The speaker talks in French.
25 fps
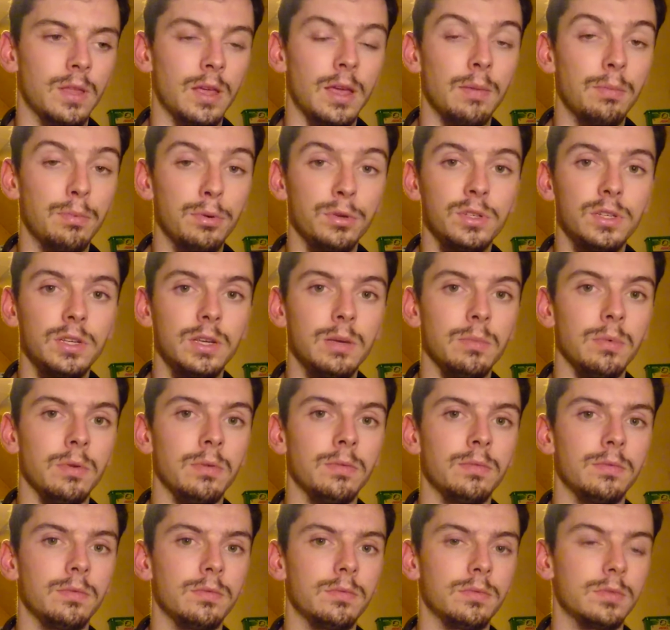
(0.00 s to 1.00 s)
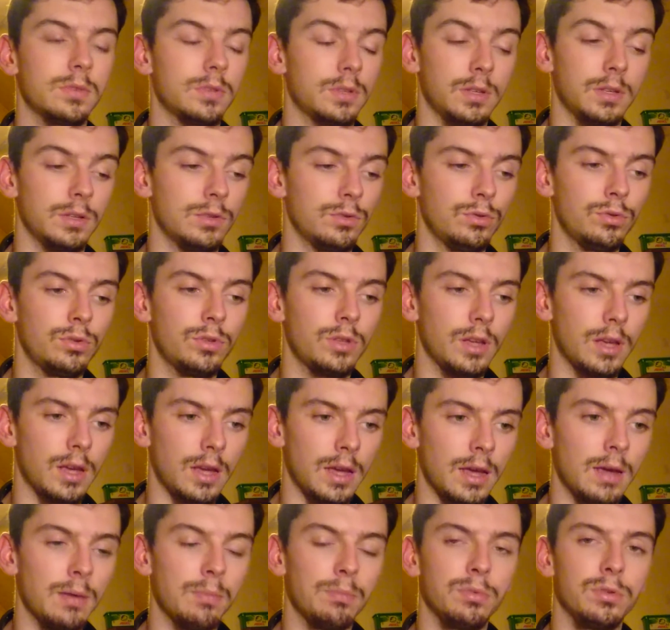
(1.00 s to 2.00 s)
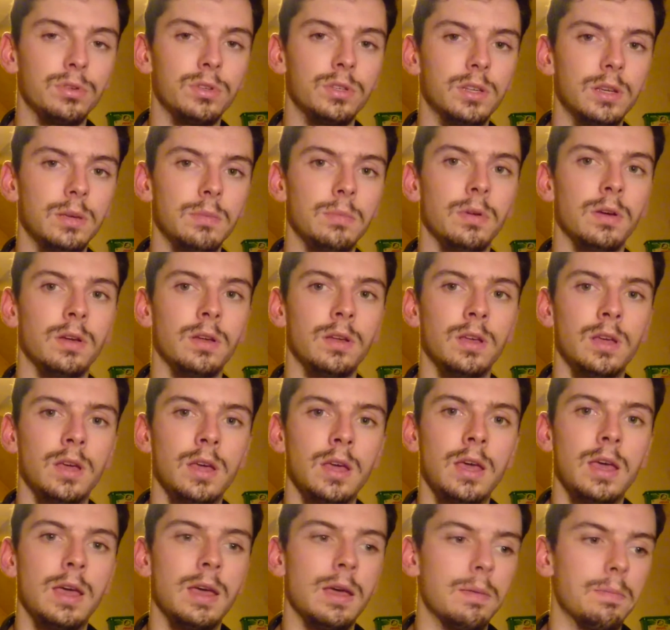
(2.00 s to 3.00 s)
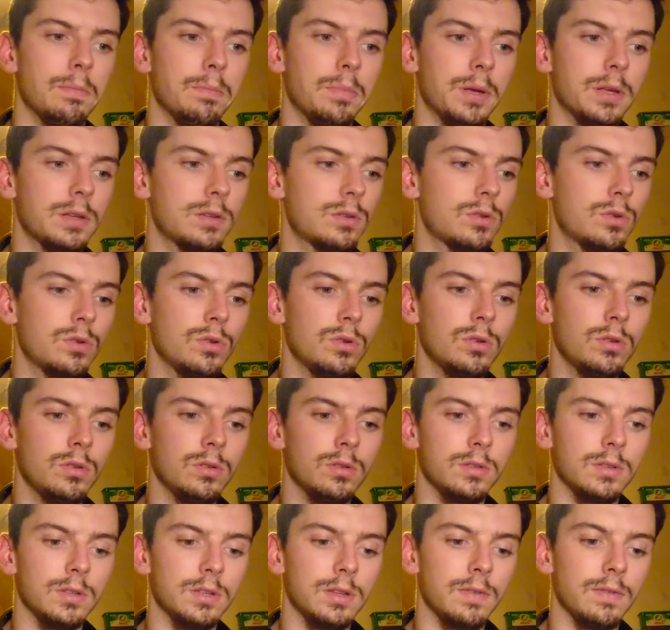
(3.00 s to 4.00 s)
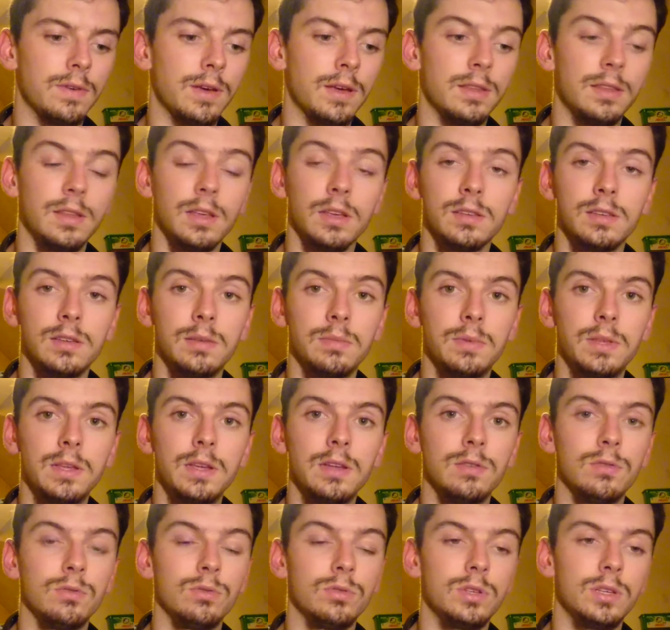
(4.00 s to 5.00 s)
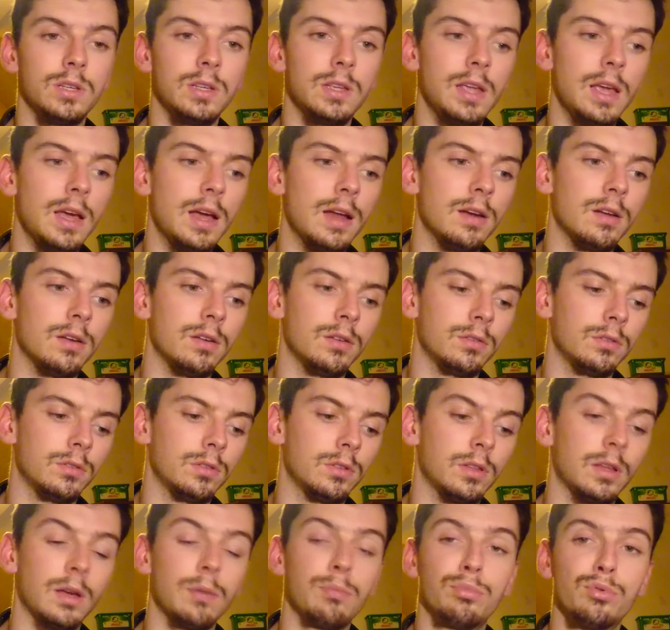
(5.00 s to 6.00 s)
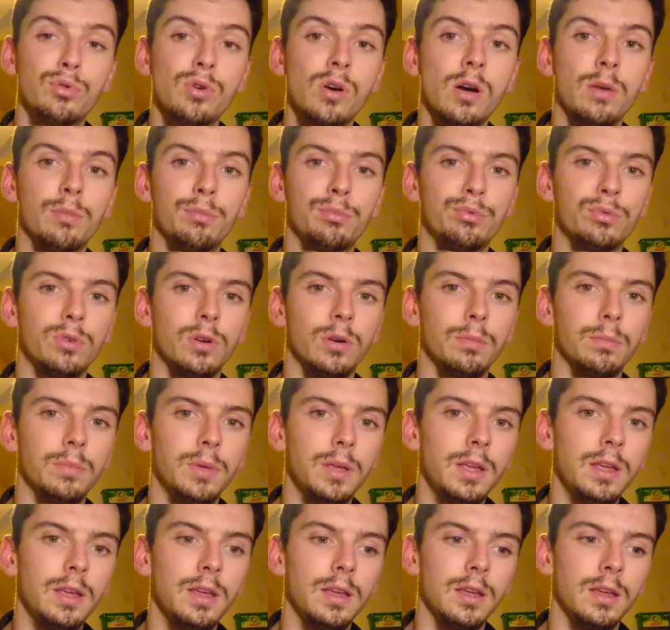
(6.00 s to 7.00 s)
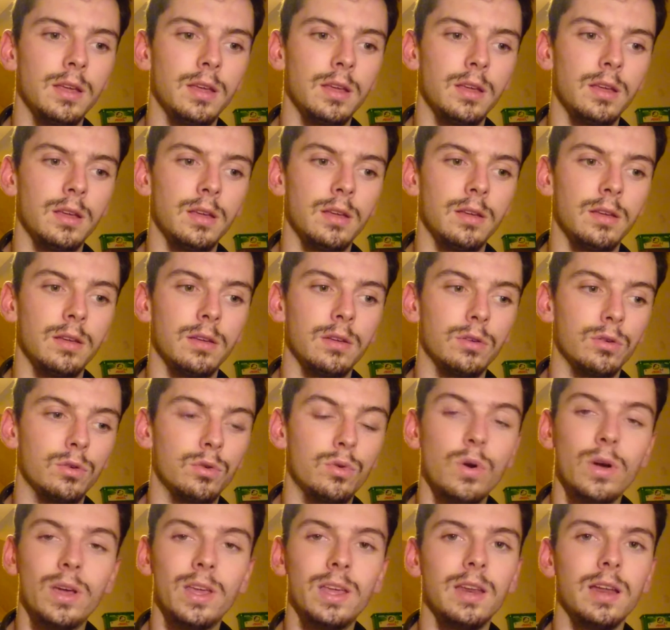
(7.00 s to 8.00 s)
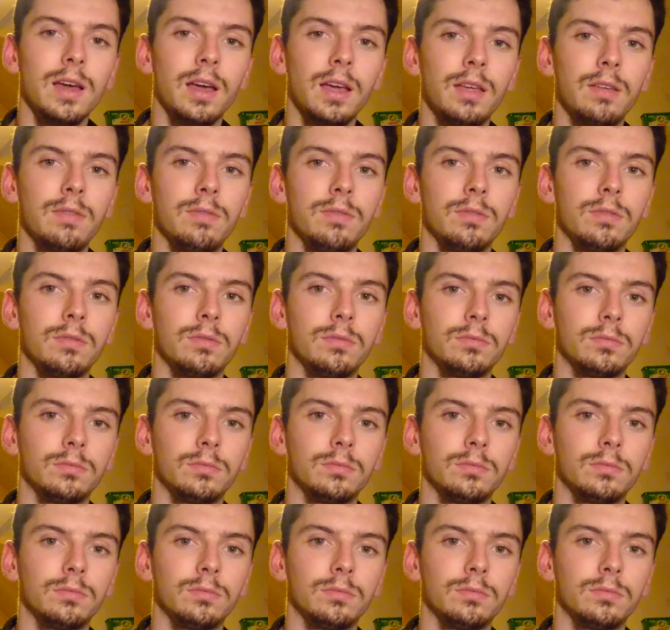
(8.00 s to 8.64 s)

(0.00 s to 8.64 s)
Impossible. C'est juste impossible. Parce que ça va intercepter le signal d'un point à un point B, quoi qu'il arrive.